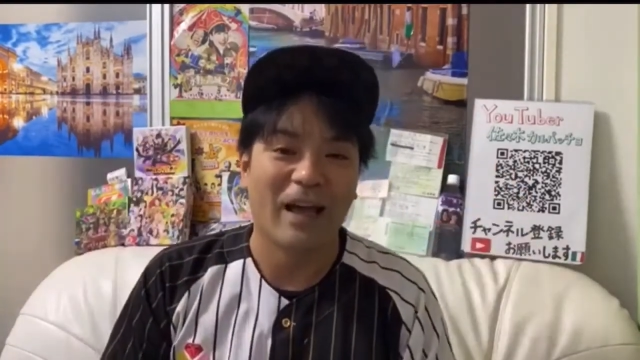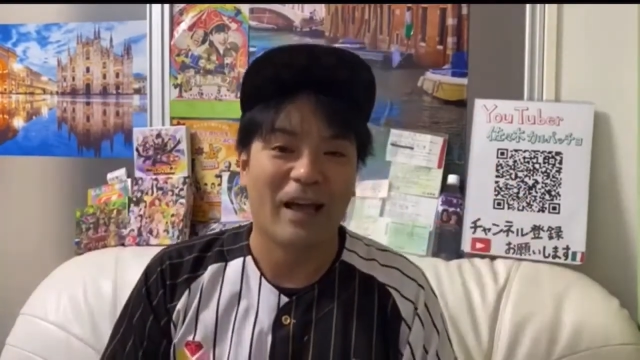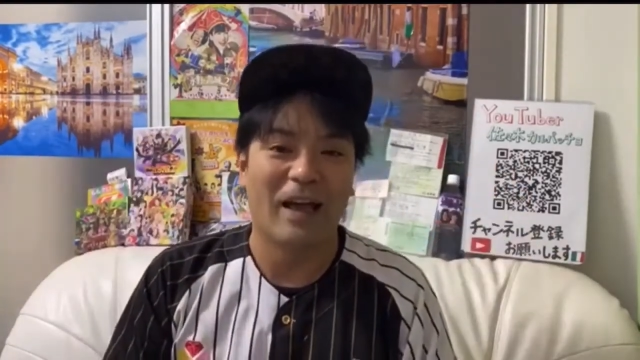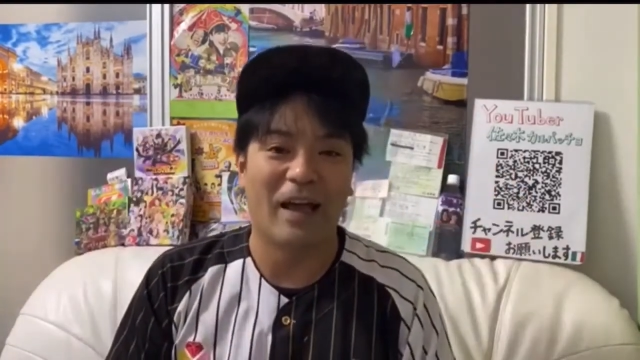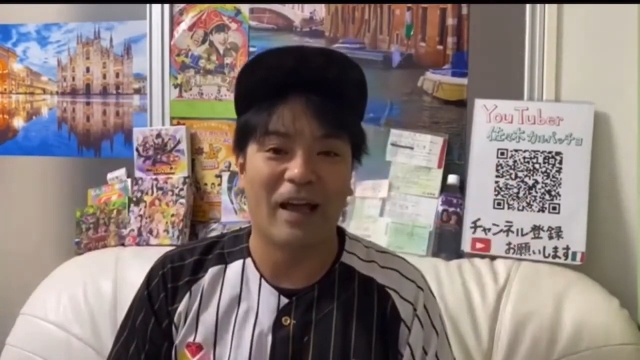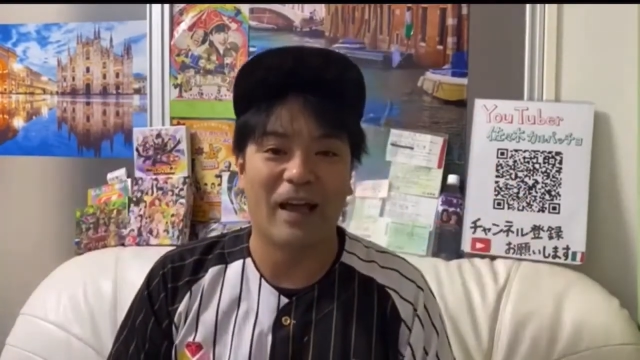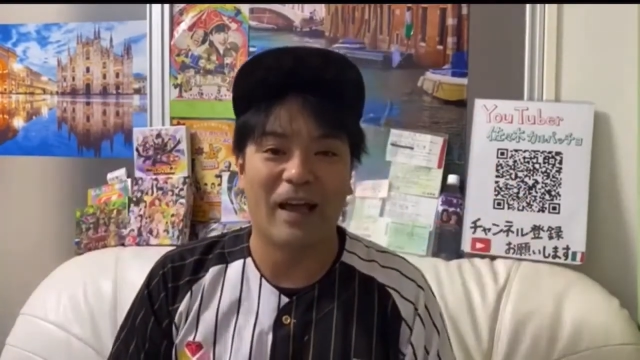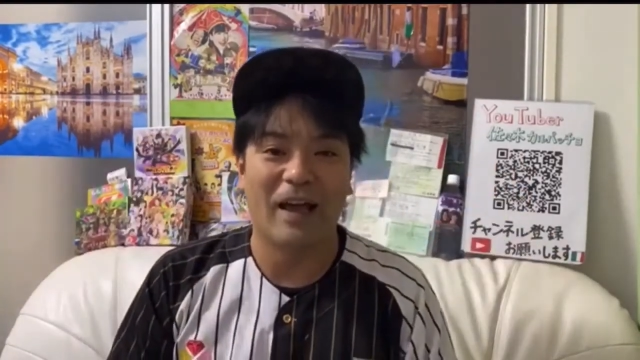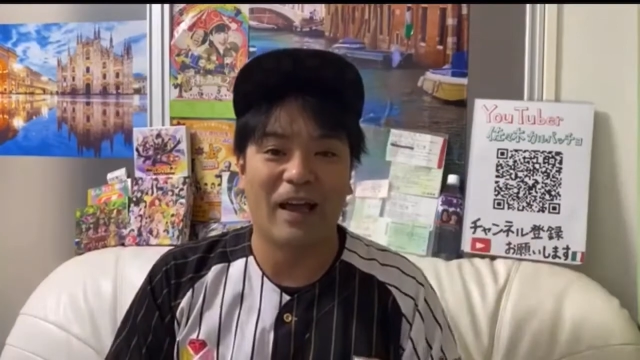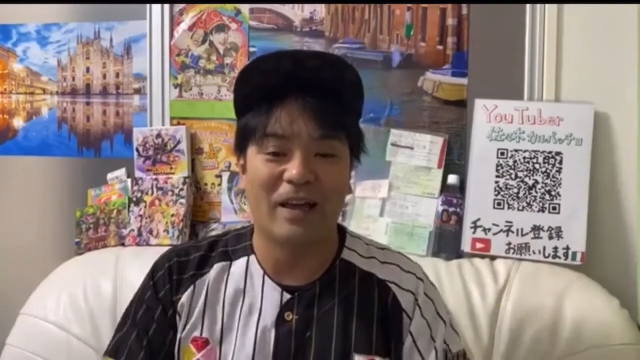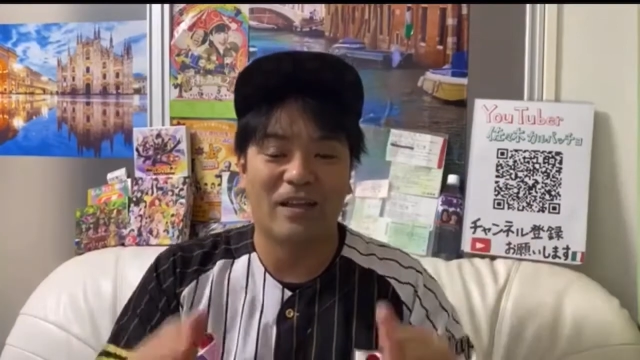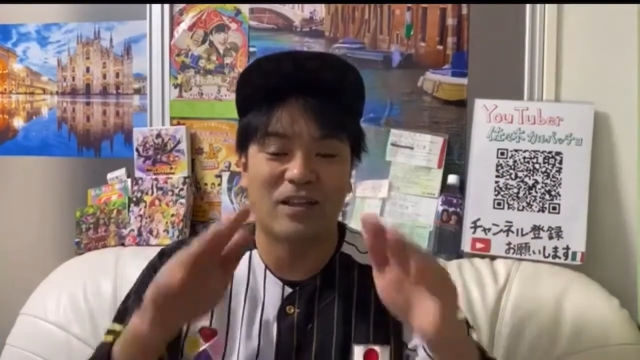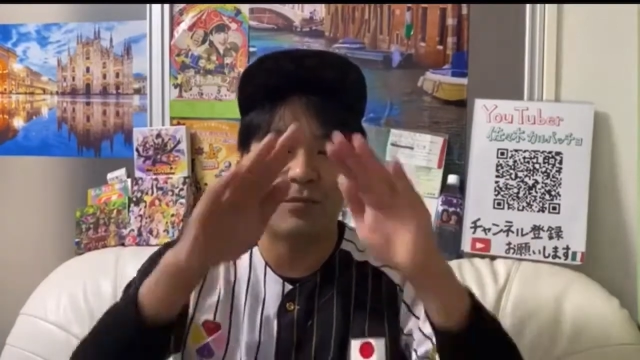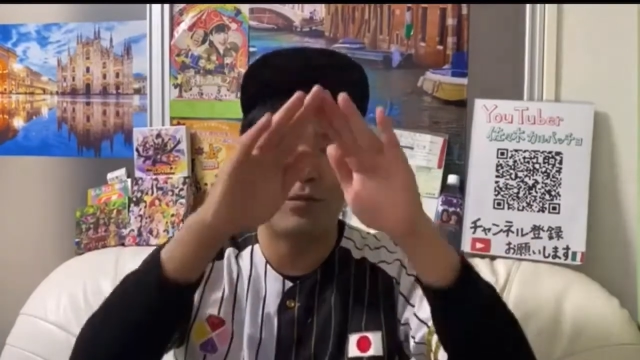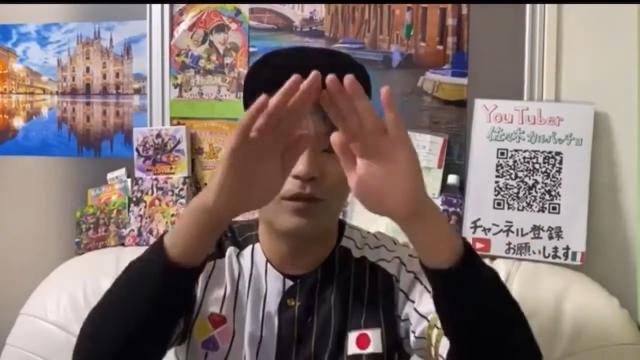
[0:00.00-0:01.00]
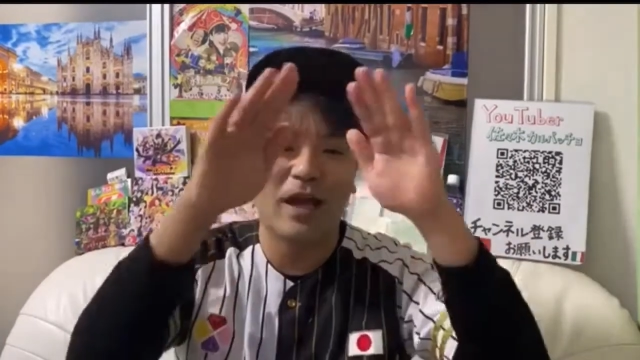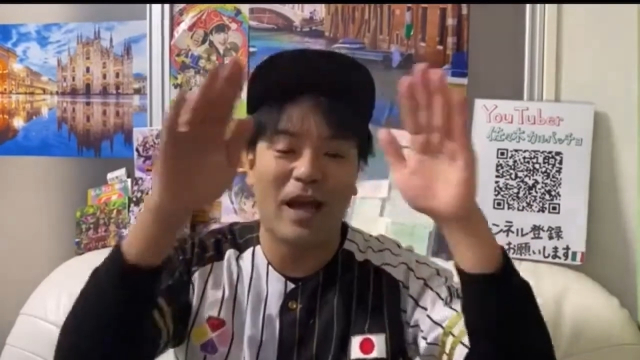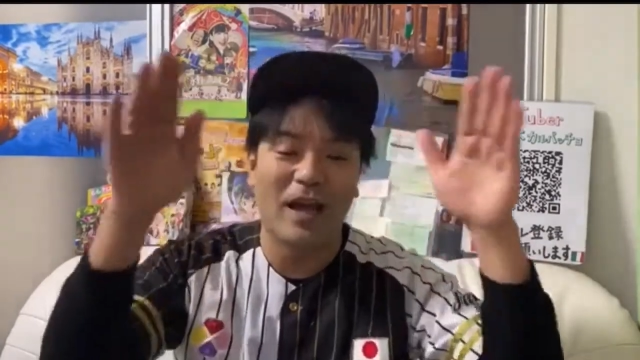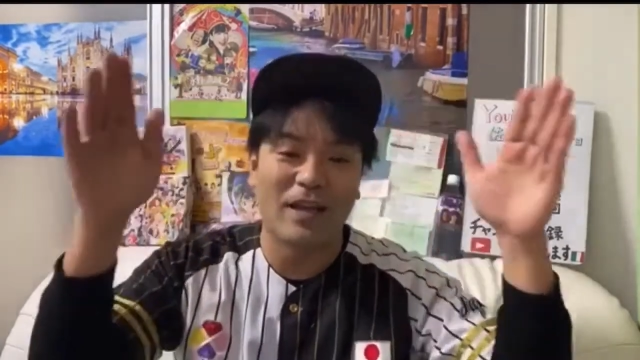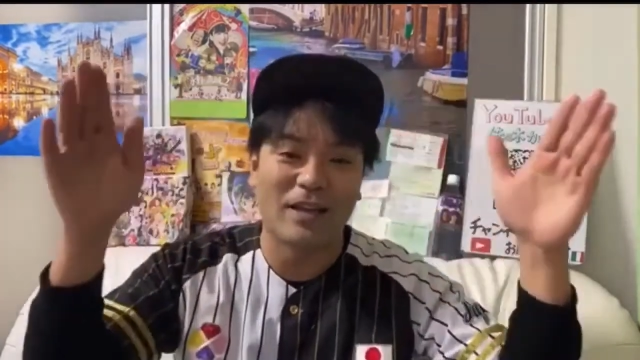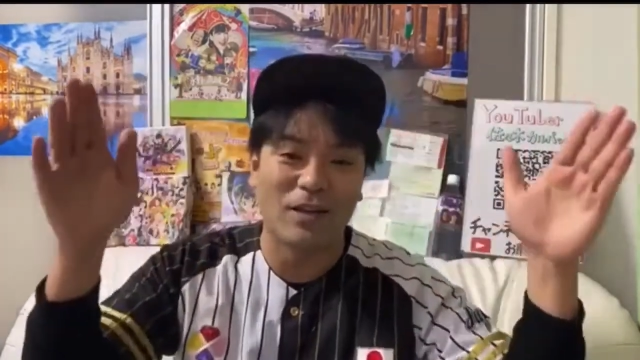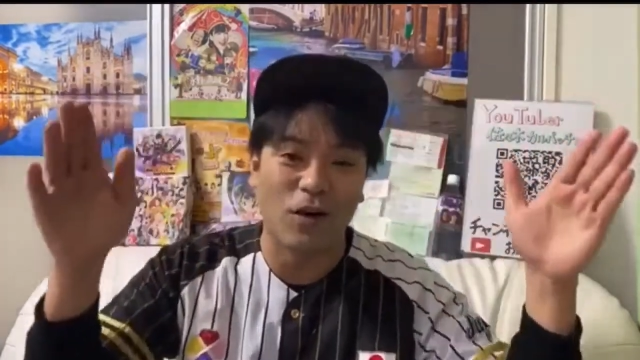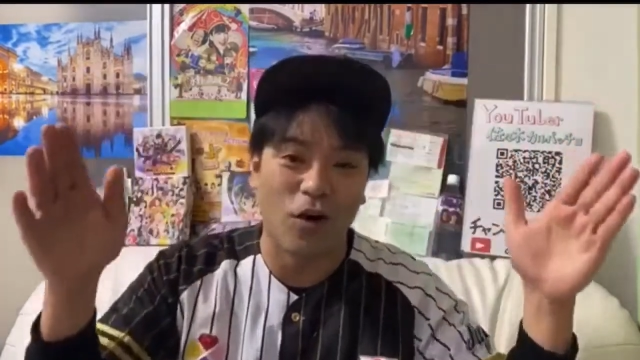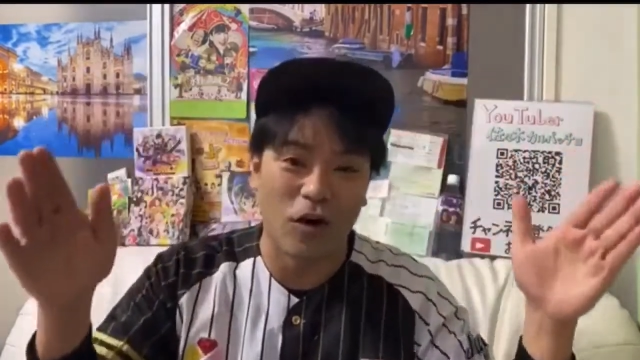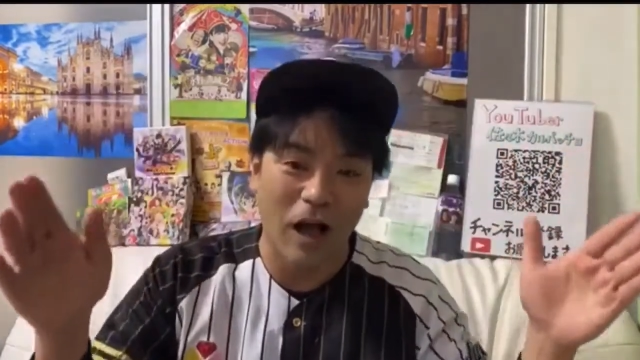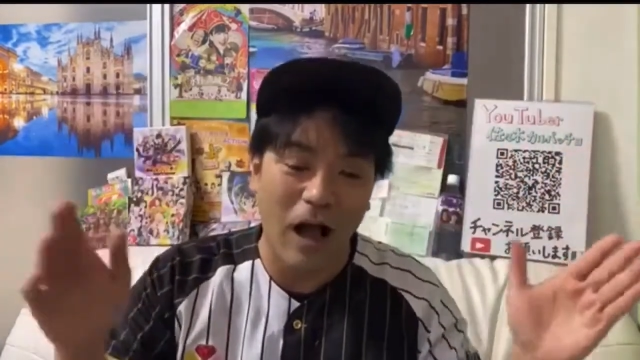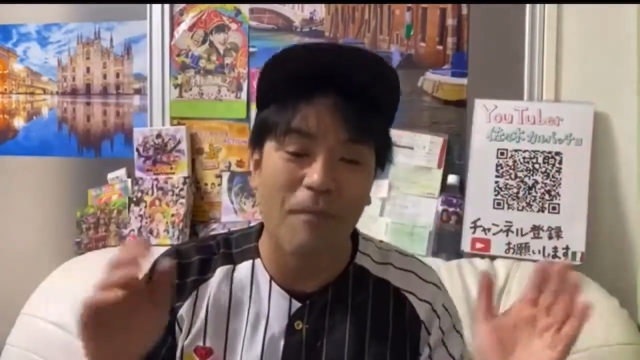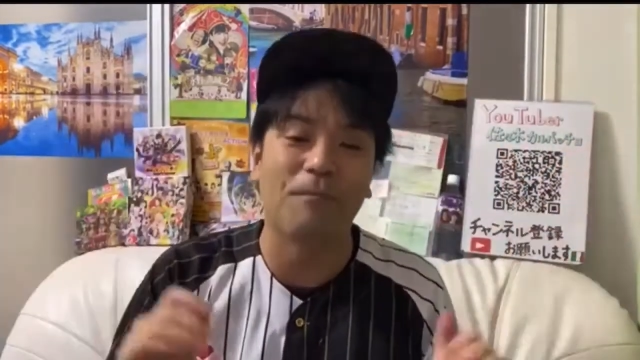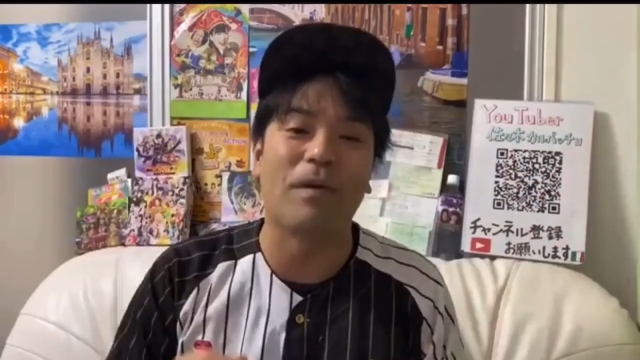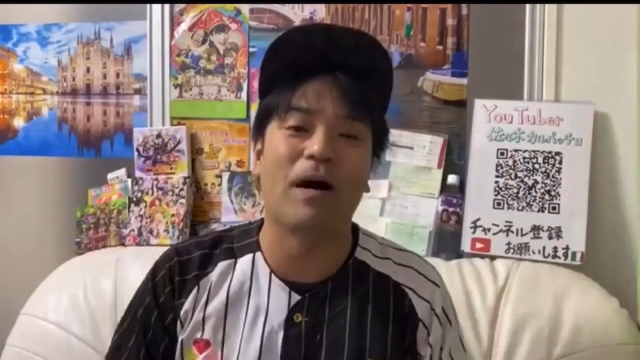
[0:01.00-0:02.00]
えー、渋谷駅の
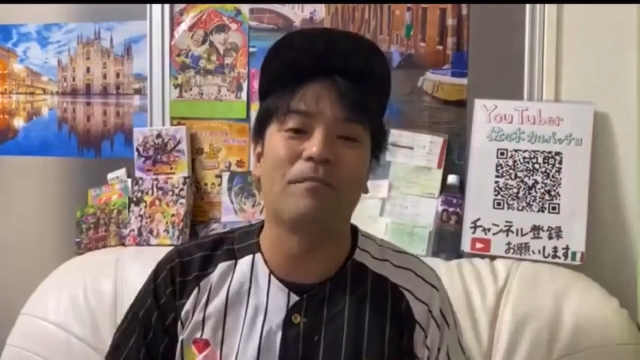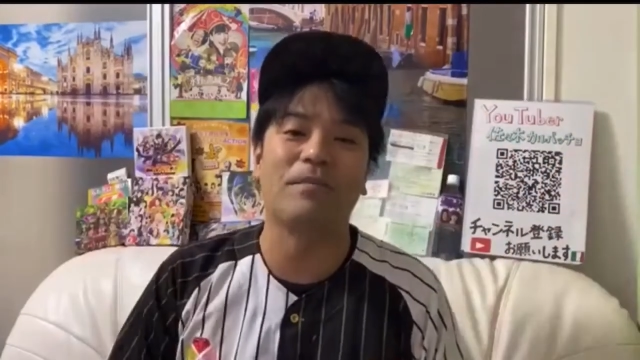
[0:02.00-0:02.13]
看板